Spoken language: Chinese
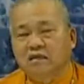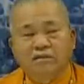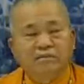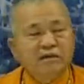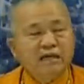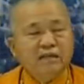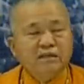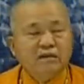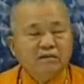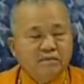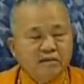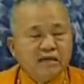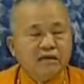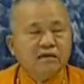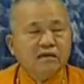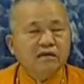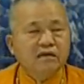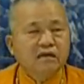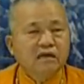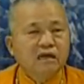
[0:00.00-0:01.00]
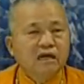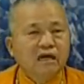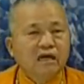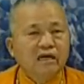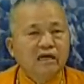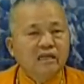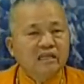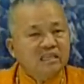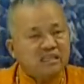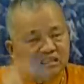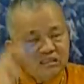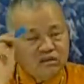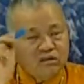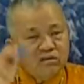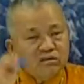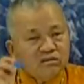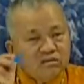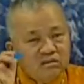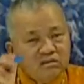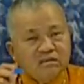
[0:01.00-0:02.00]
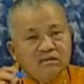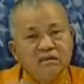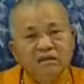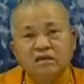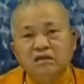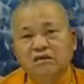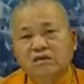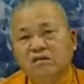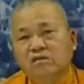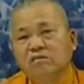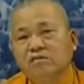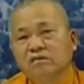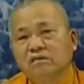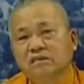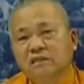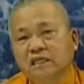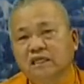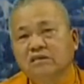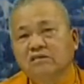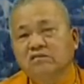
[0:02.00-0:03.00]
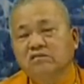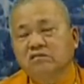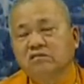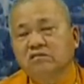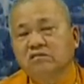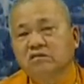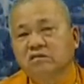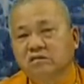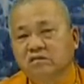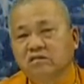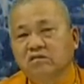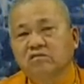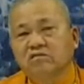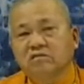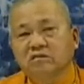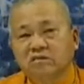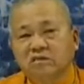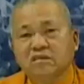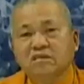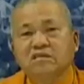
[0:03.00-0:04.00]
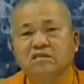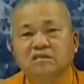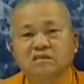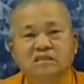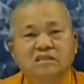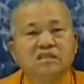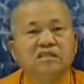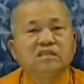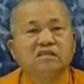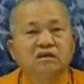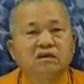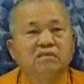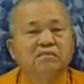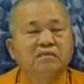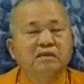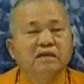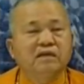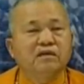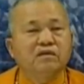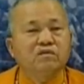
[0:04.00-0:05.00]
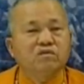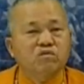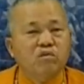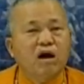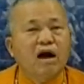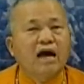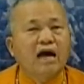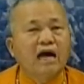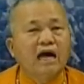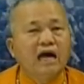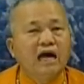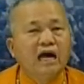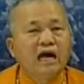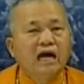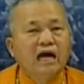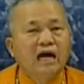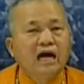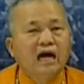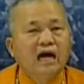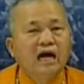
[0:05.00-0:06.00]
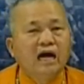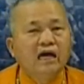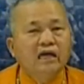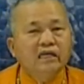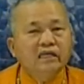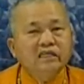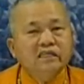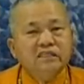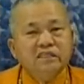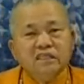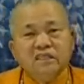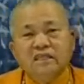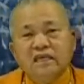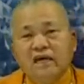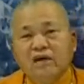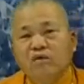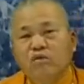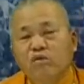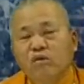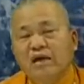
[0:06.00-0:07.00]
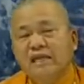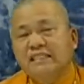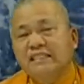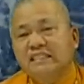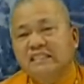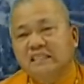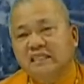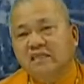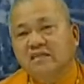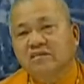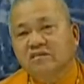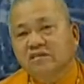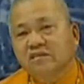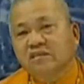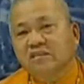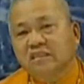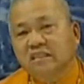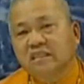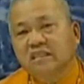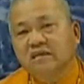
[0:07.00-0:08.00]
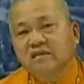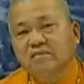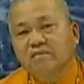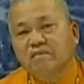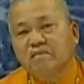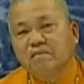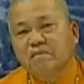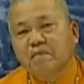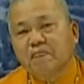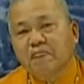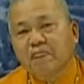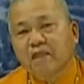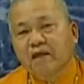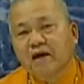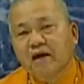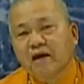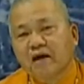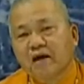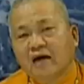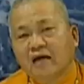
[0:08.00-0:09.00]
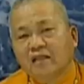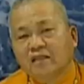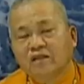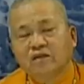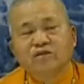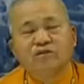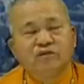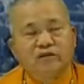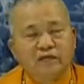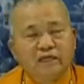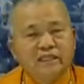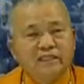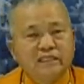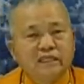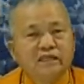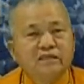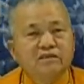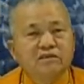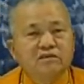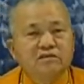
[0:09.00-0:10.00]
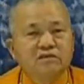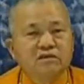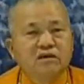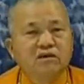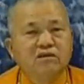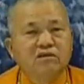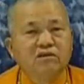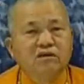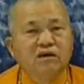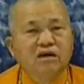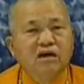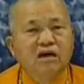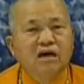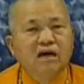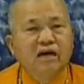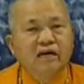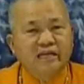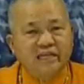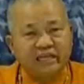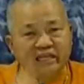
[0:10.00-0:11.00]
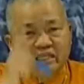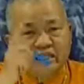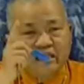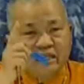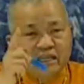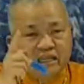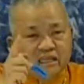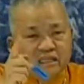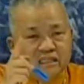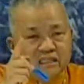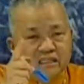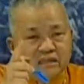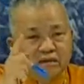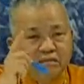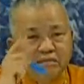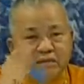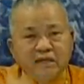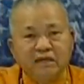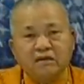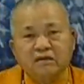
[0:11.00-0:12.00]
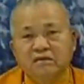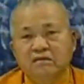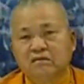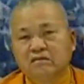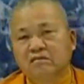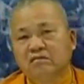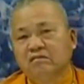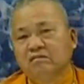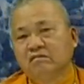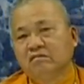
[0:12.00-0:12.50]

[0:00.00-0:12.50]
什么样的命，你都能够坚持修自己的命卦，以这个来唤醒自己的觉性的时候，你的命